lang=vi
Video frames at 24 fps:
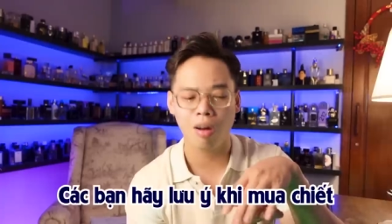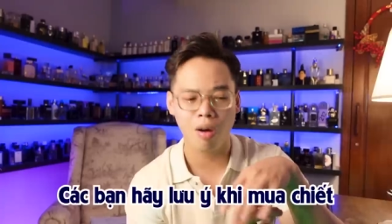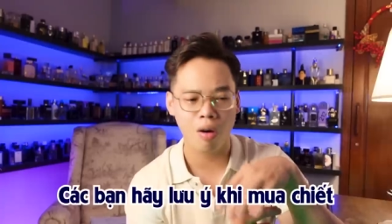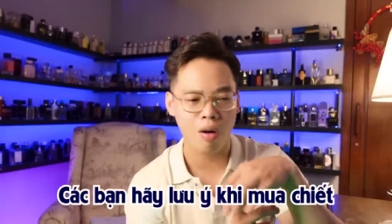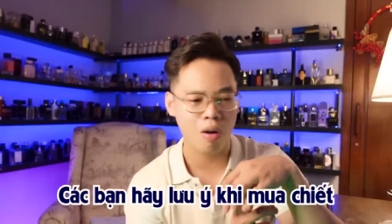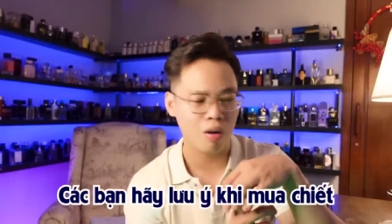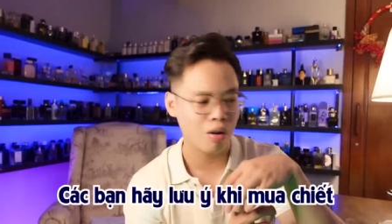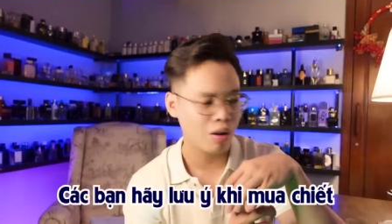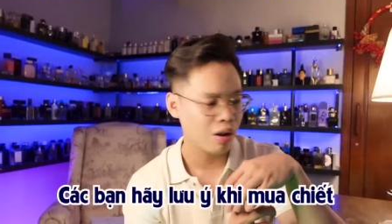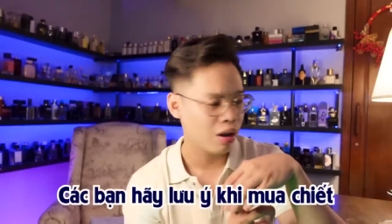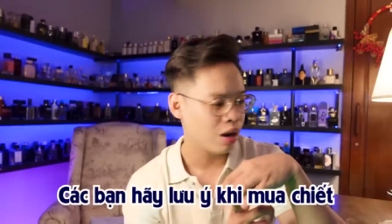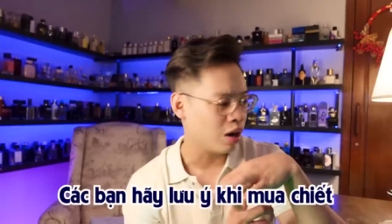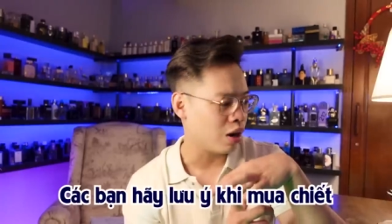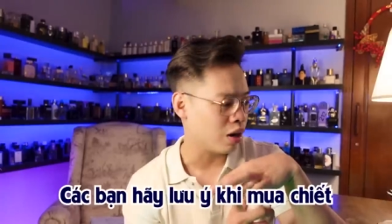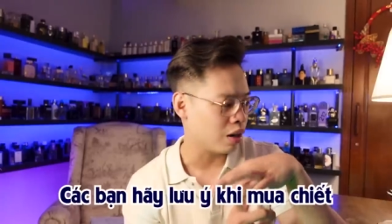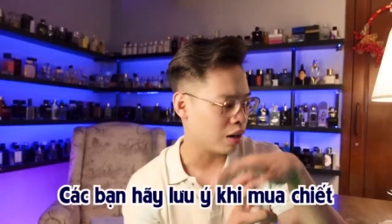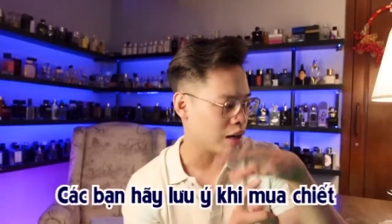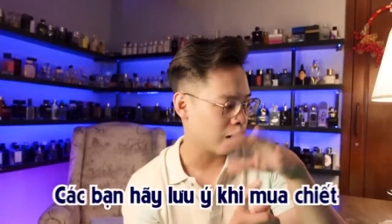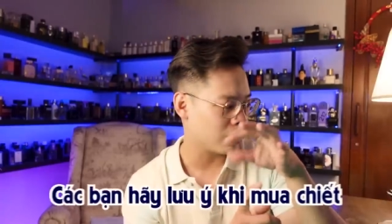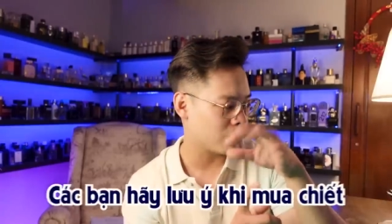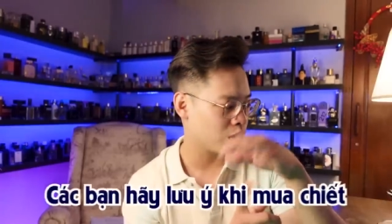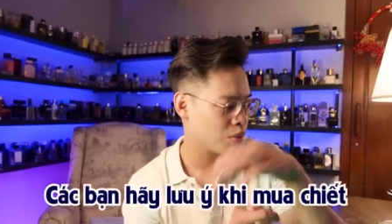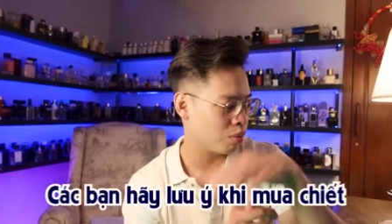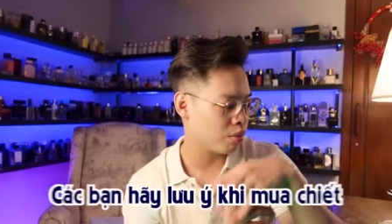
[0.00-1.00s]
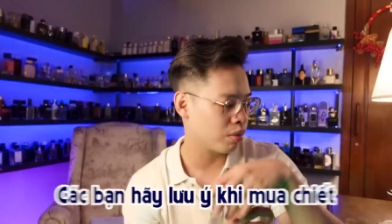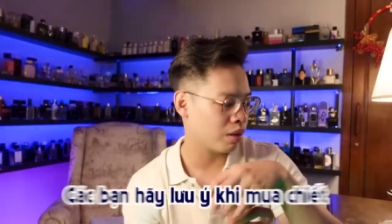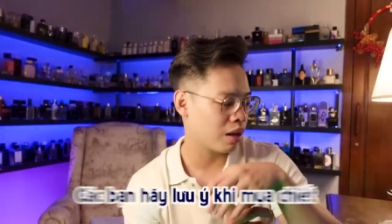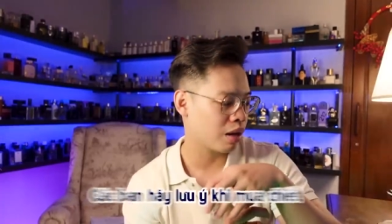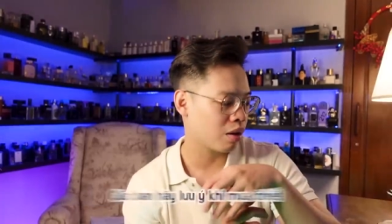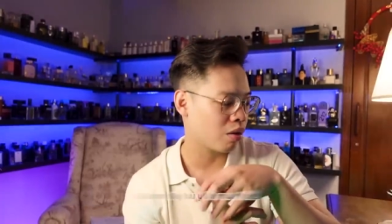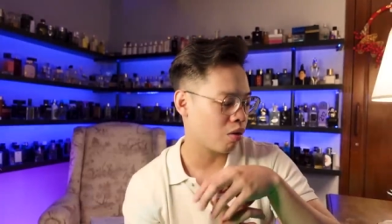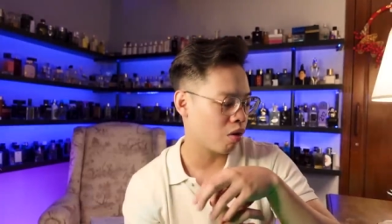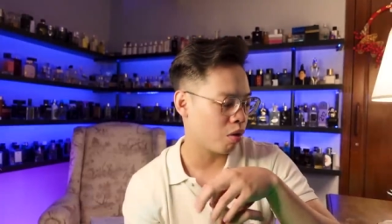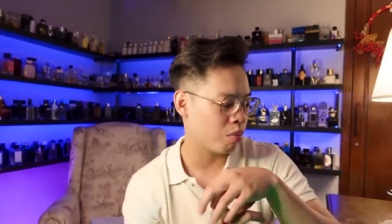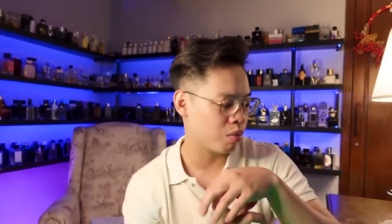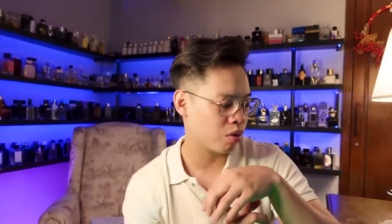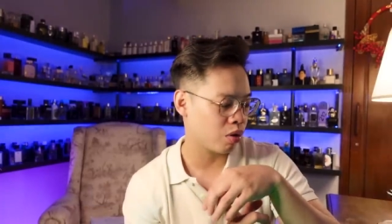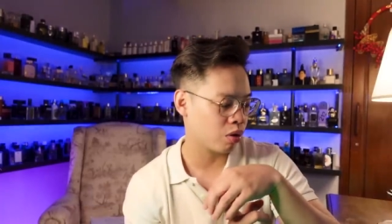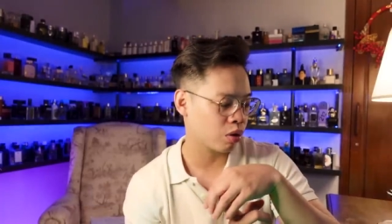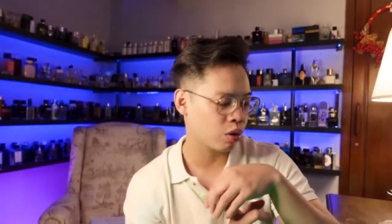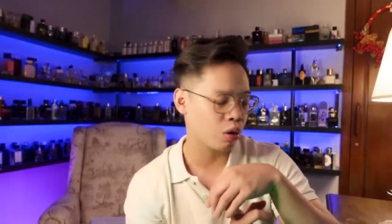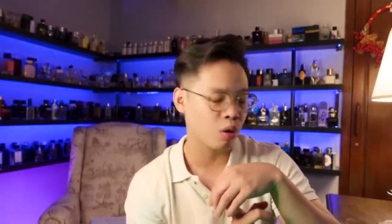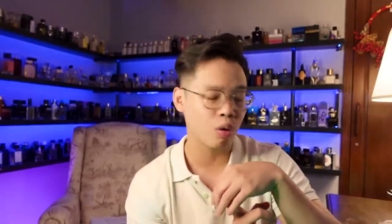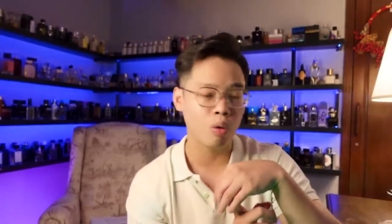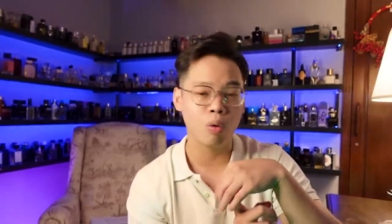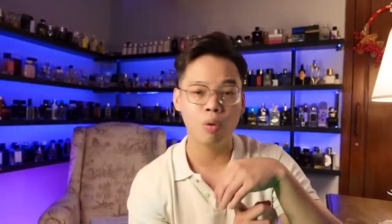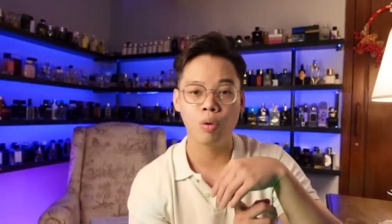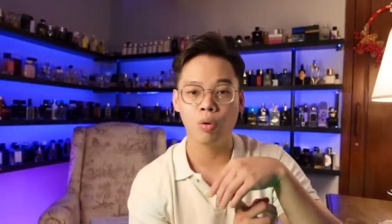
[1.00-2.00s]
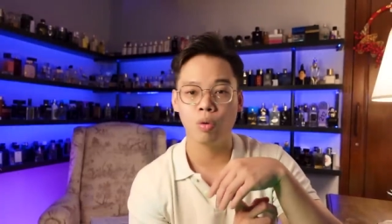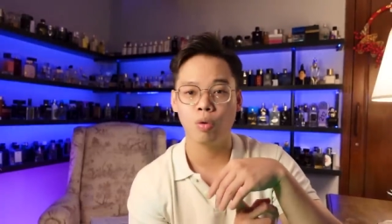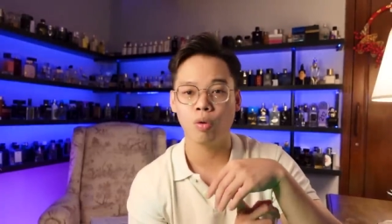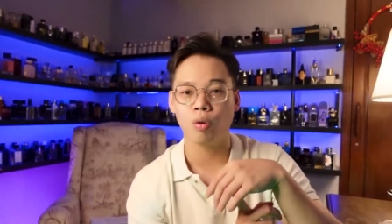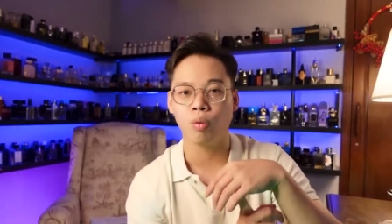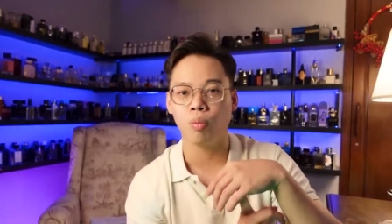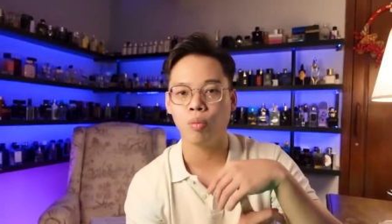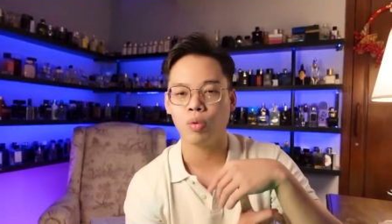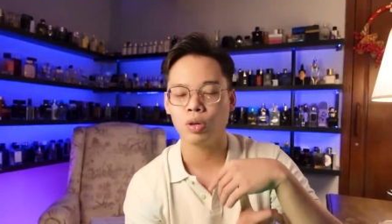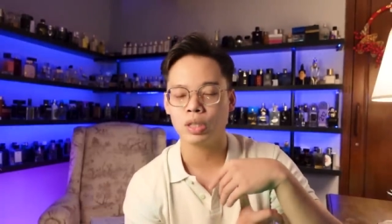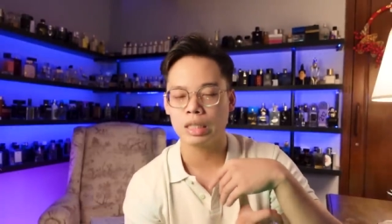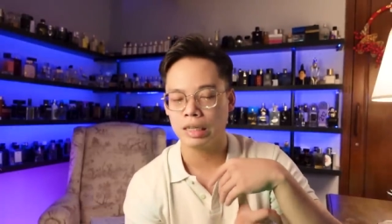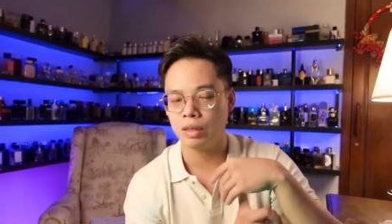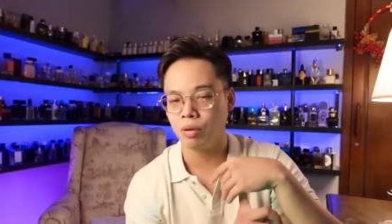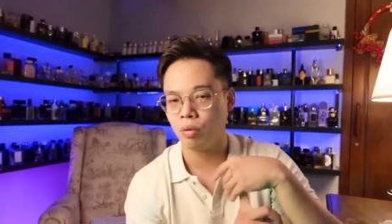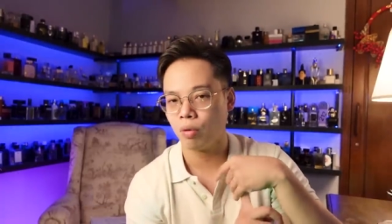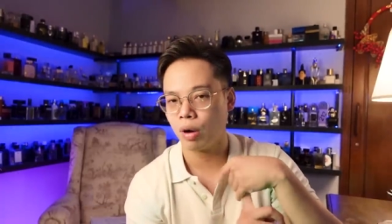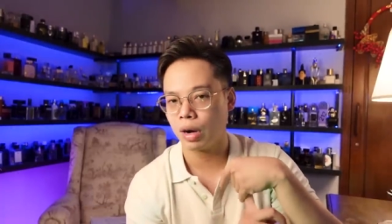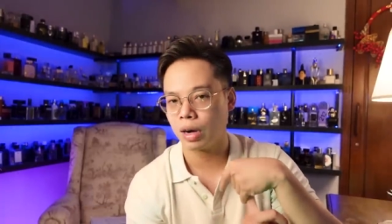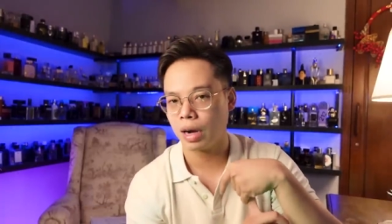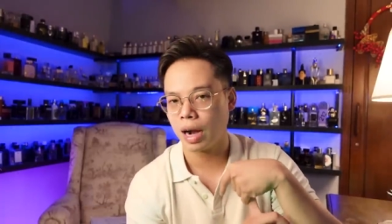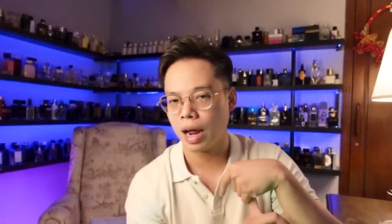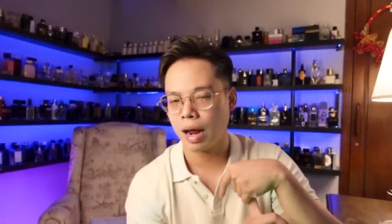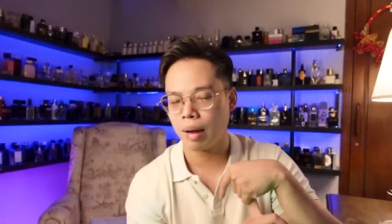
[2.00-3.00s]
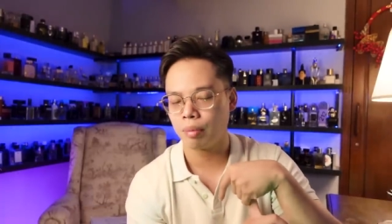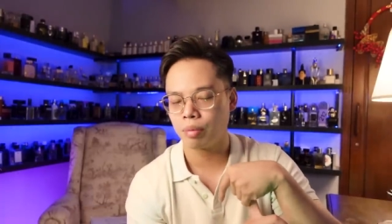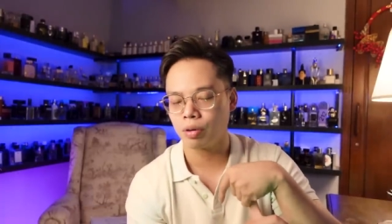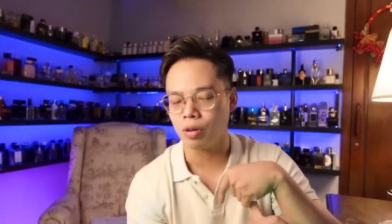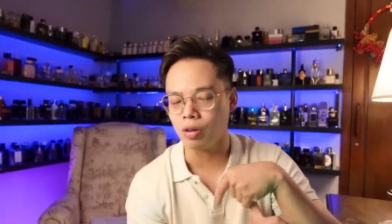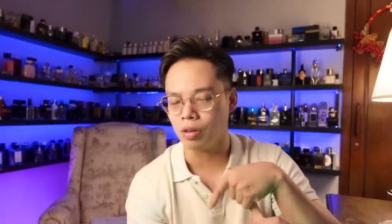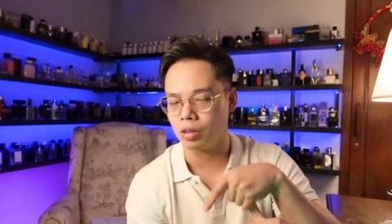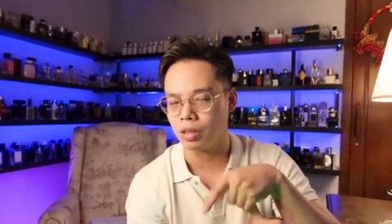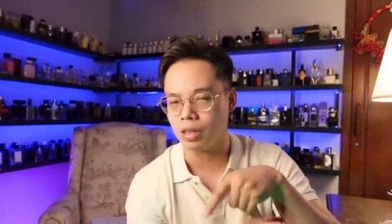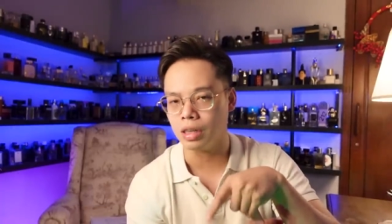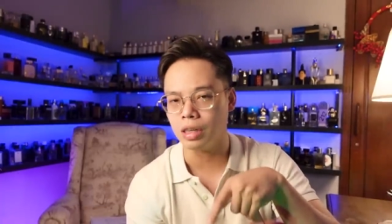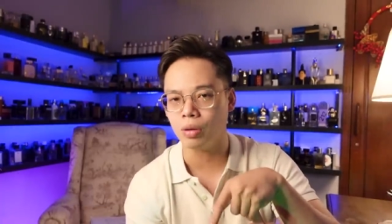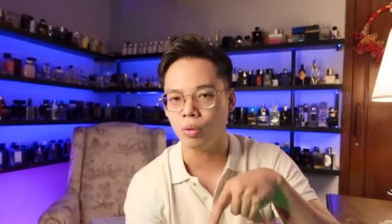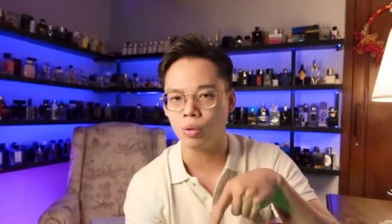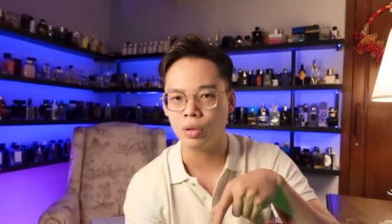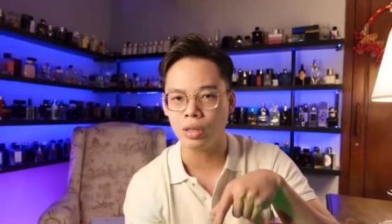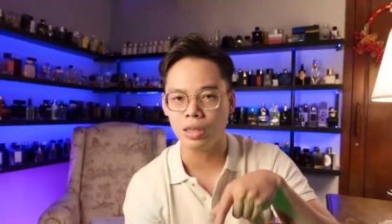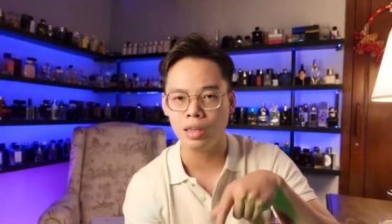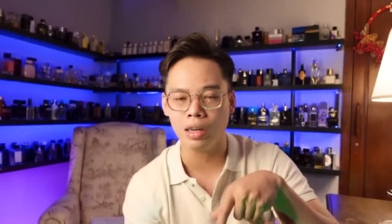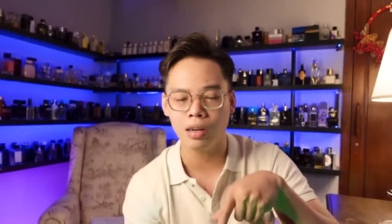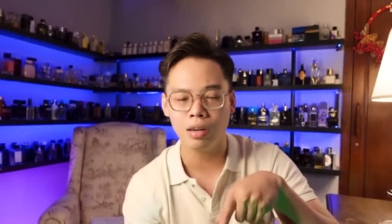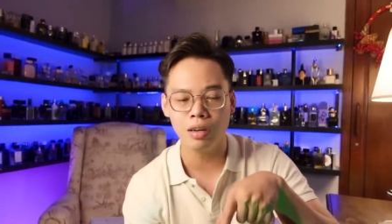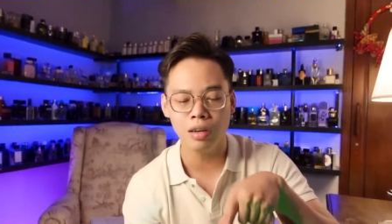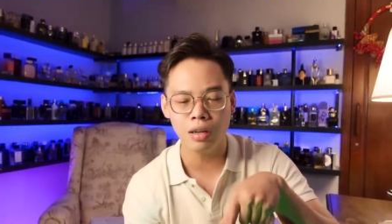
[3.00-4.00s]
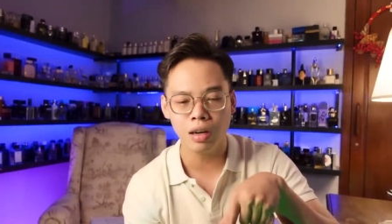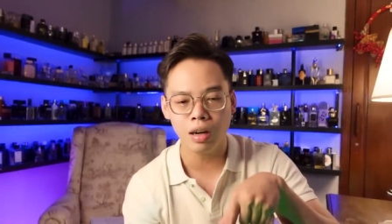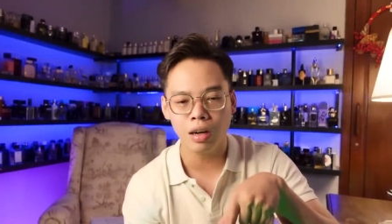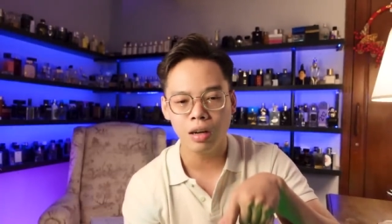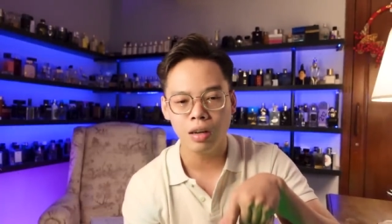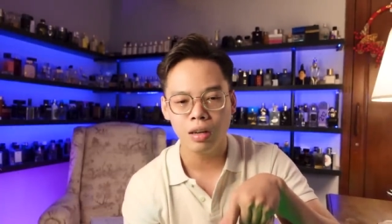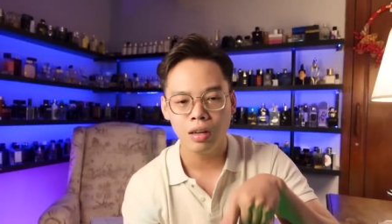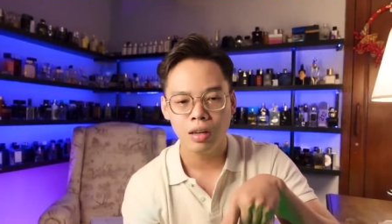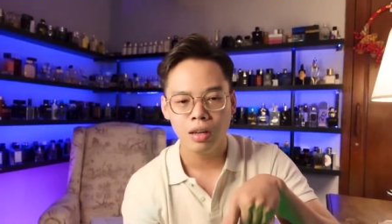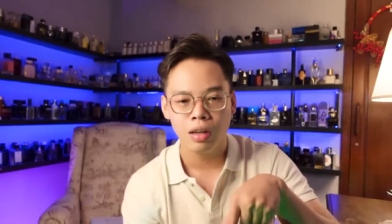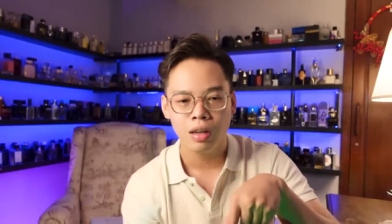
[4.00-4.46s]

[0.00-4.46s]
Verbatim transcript: lo ở đây tôi cũng đang có một con clone của một chai nước hoa nam cực kỳ nổi tiếng nữa